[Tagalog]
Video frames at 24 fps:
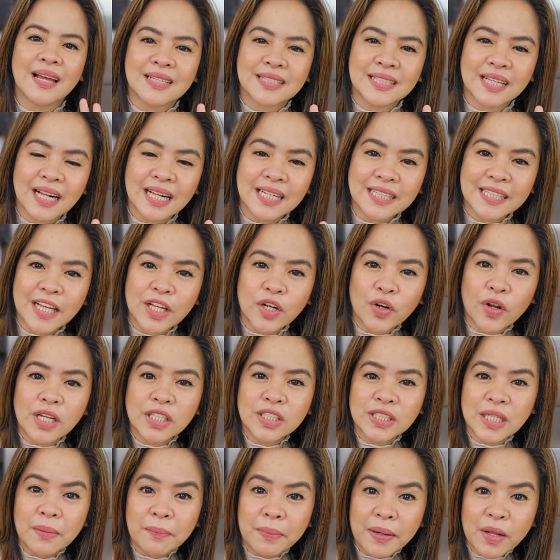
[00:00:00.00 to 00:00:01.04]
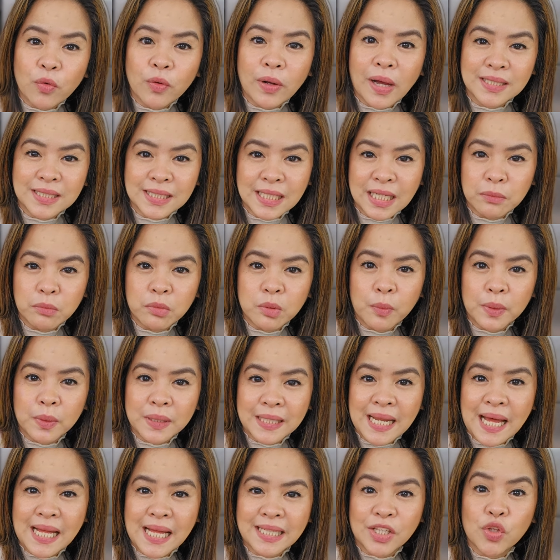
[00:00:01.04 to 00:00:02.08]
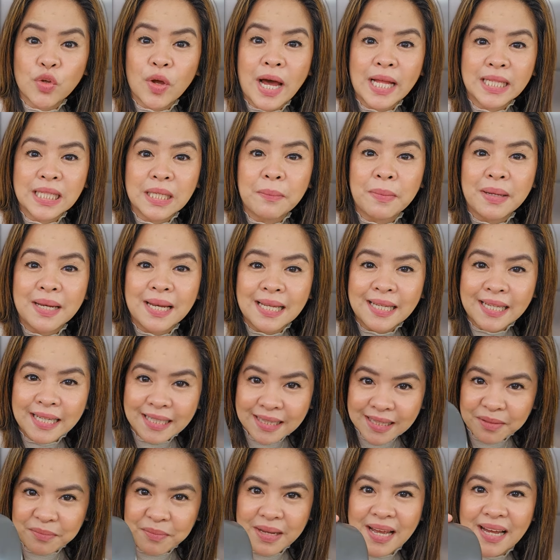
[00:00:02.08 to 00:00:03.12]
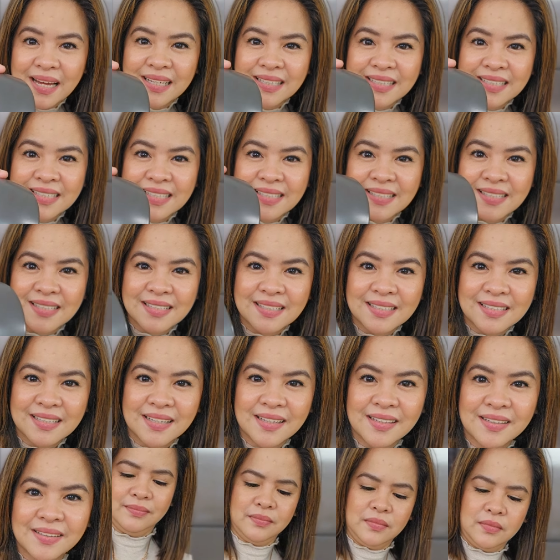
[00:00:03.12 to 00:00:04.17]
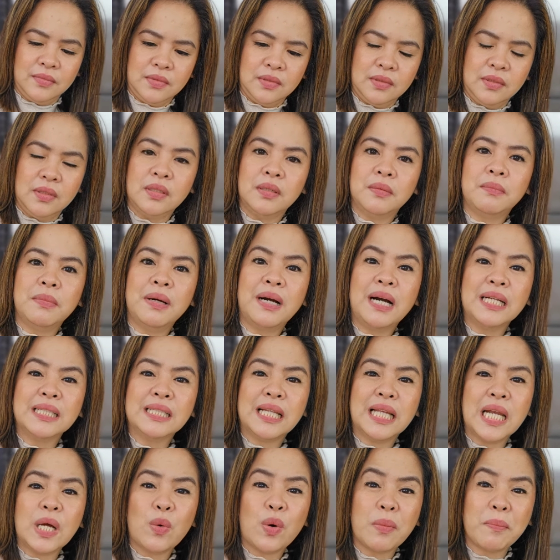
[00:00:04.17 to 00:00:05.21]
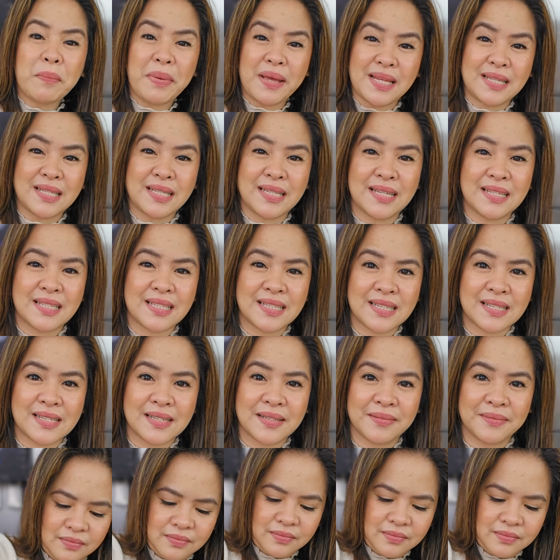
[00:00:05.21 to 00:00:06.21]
Sa kaldero ay syempre hugasan lang muna natin yung ating malakit na bigas. Mga dalawang beses.